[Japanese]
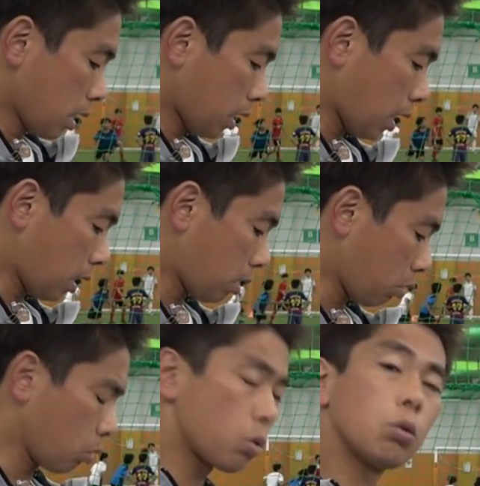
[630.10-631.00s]
テニス
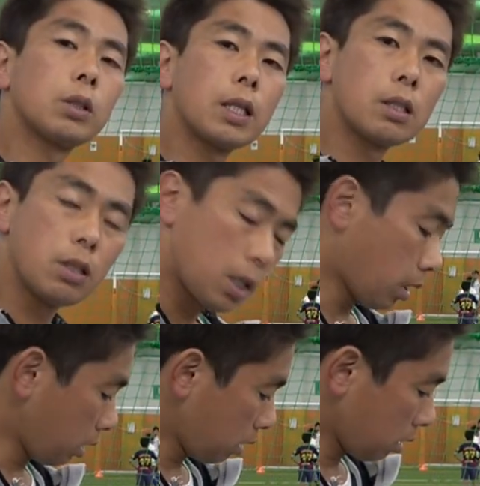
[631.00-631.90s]
の上達に
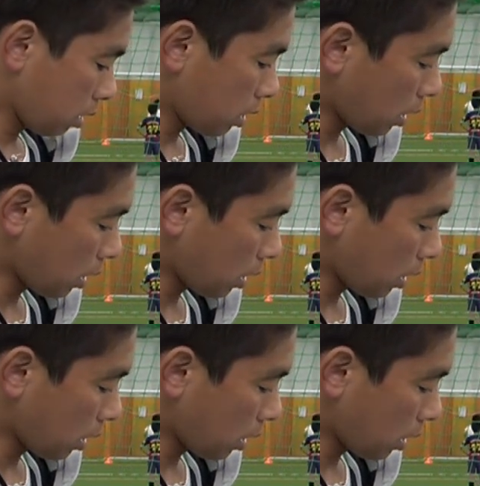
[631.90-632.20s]
つ